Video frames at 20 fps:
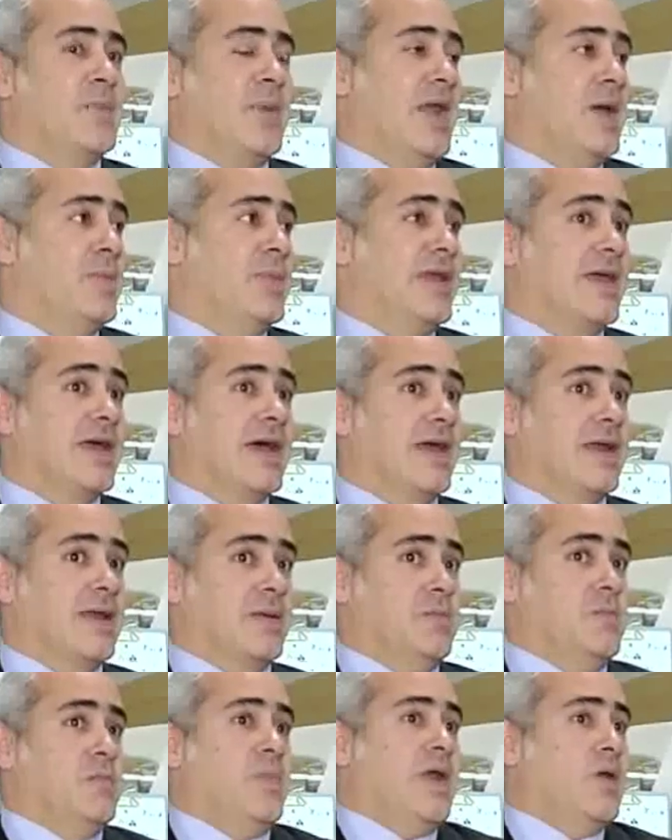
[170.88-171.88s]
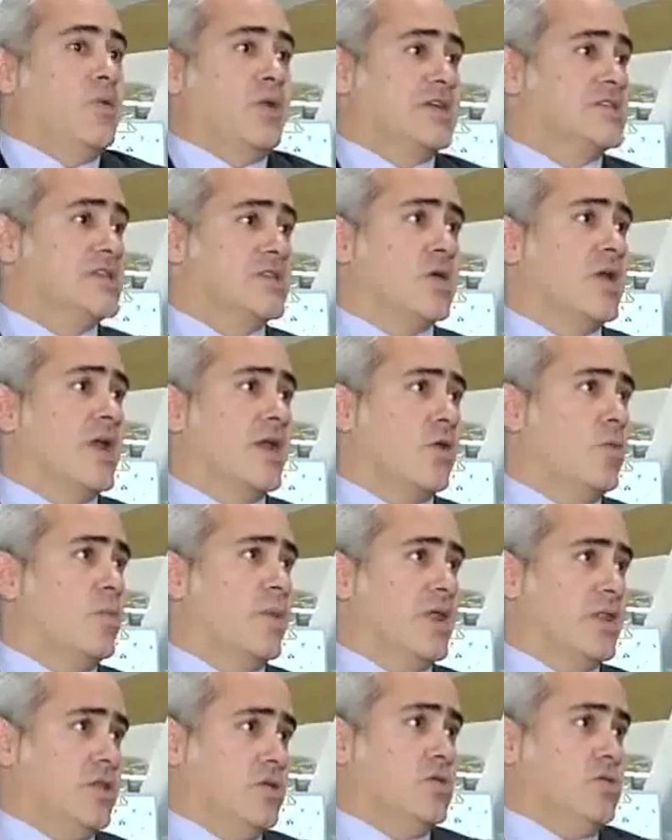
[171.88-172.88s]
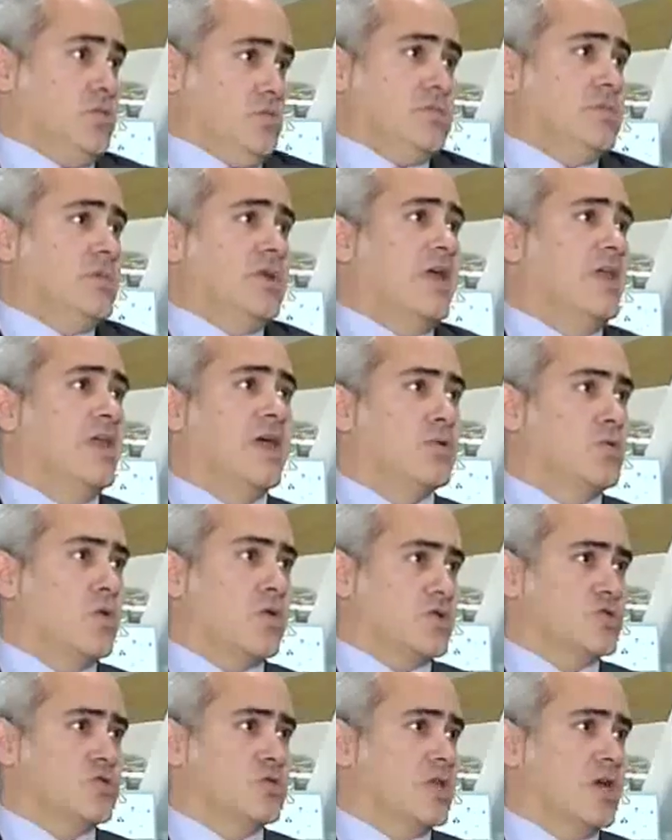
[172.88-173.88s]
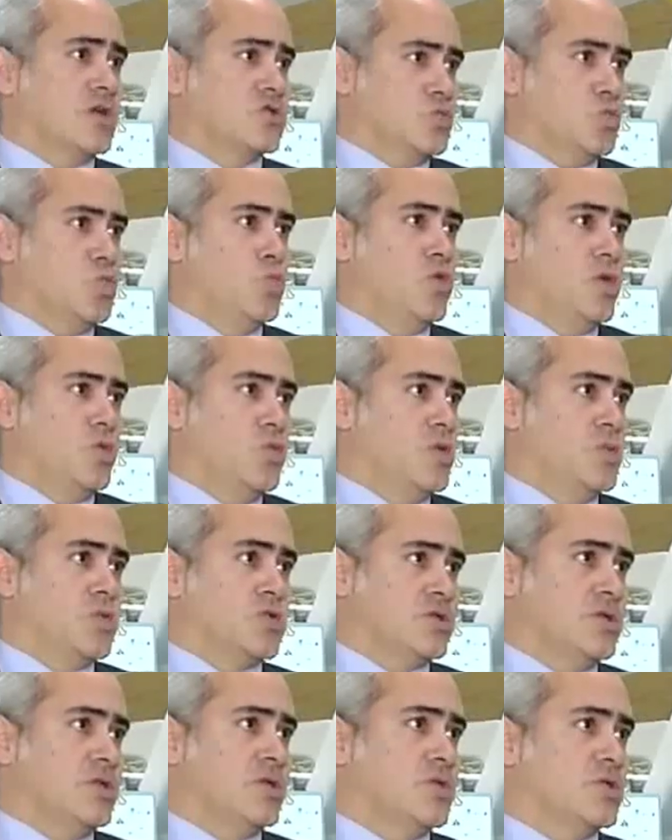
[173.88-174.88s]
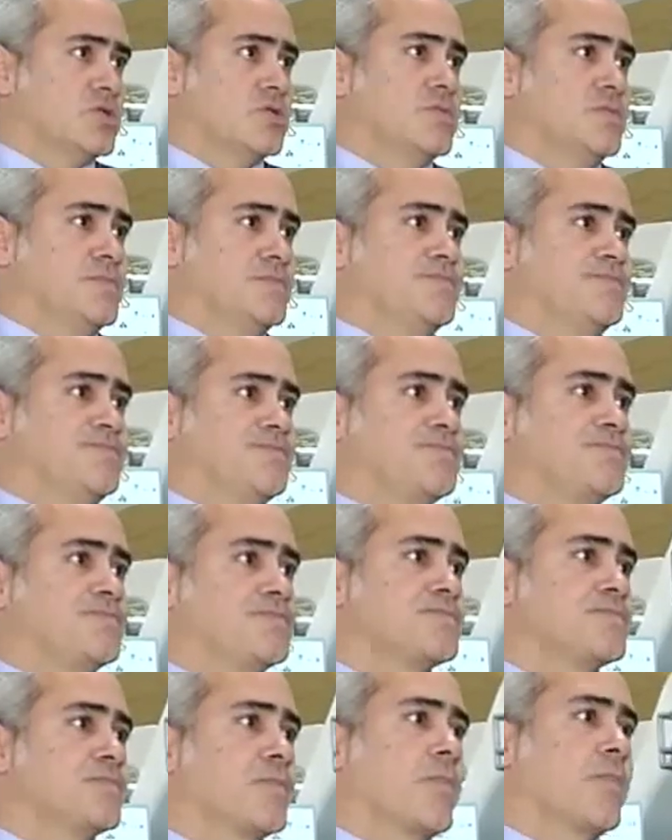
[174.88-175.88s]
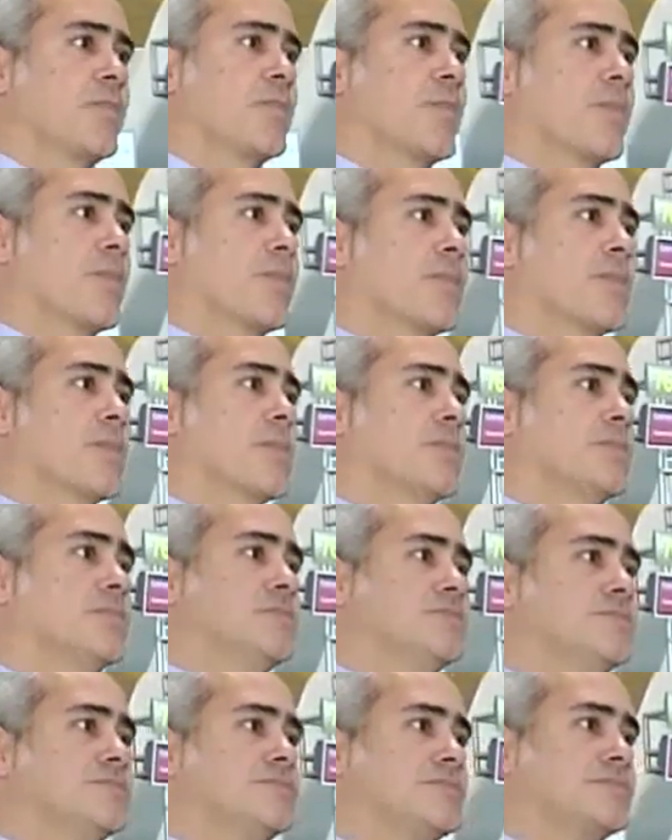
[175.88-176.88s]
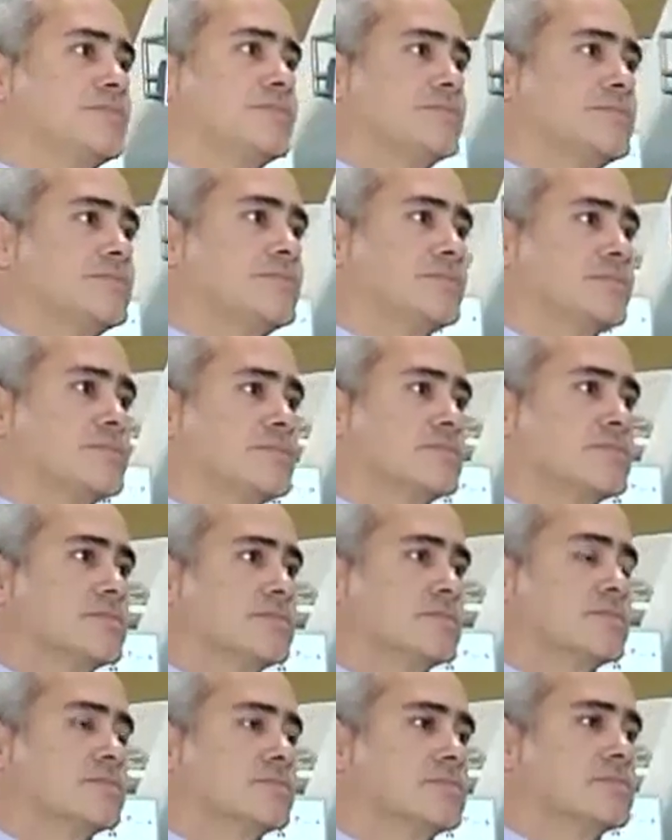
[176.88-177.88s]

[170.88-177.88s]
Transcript: para aplicar para un éxito a largo plazo que da unos resultados muy, muy positivos. Llama la atención no solamente que ahora mismo se instauréis